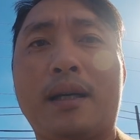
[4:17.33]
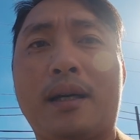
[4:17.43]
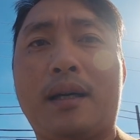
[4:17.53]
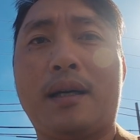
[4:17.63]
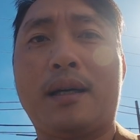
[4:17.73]

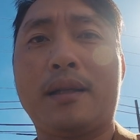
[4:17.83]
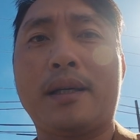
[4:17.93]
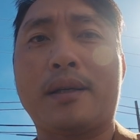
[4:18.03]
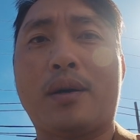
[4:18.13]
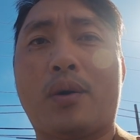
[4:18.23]
Uh,
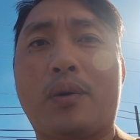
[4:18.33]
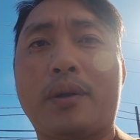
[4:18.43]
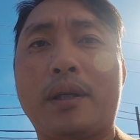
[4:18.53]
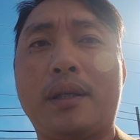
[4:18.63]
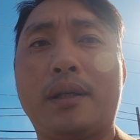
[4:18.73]
nhiệt
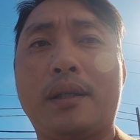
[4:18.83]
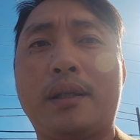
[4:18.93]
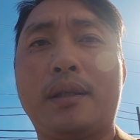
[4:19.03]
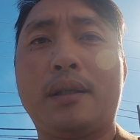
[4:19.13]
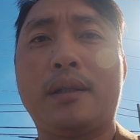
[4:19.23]
độ
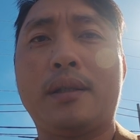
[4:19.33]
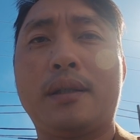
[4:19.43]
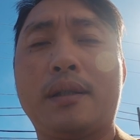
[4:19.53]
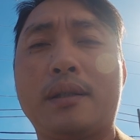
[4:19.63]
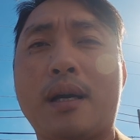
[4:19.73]
thì
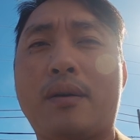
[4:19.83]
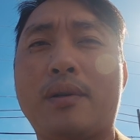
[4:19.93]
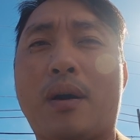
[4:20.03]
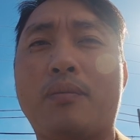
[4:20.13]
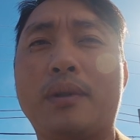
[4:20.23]

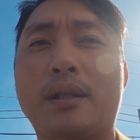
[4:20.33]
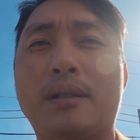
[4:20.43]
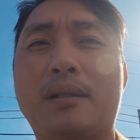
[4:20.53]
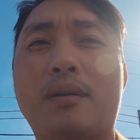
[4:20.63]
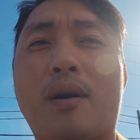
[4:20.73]
dao động
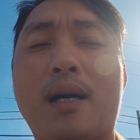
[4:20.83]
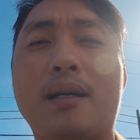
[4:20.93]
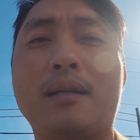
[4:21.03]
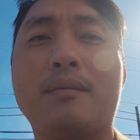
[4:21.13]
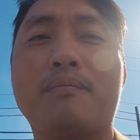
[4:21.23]
từ
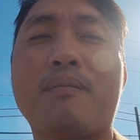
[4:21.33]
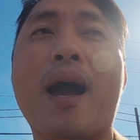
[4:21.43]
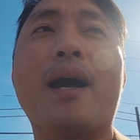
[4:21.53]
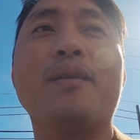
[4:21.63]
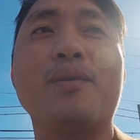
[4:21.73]
khoảng
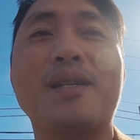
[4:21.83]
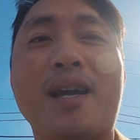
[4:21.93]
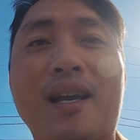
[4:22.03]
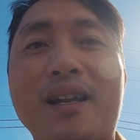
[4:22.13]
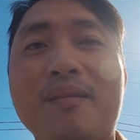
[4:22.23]
3 độ C
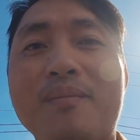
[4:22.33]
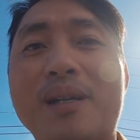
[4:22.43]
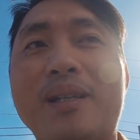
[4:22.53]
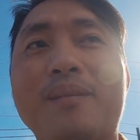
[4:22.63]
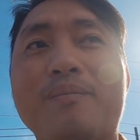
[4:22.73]
đến
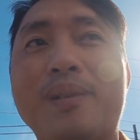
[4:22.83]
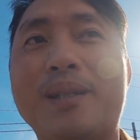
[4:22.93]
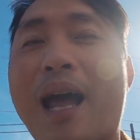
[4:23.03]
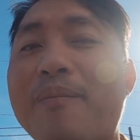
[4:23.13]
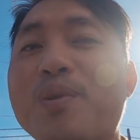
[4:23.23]
10
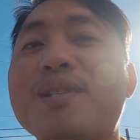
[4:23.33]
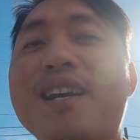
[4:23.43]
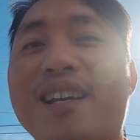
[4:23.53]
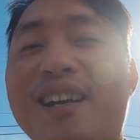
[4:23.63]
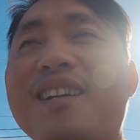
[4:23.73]
18 độ
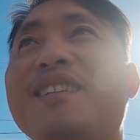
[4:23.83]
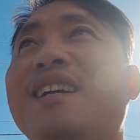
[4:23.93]
C đó.